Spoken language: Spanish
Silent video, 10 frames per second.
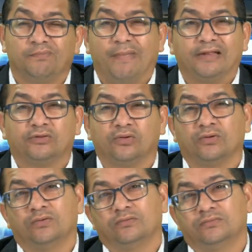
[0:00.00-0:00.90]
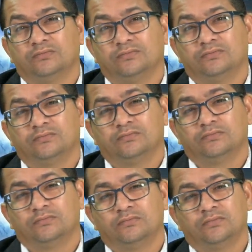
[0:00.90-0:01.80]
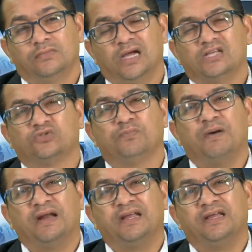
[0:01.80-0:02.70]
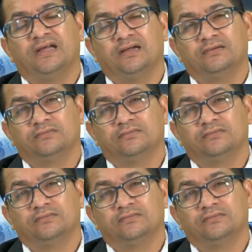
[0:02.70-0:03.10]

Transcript: mató a su pareja,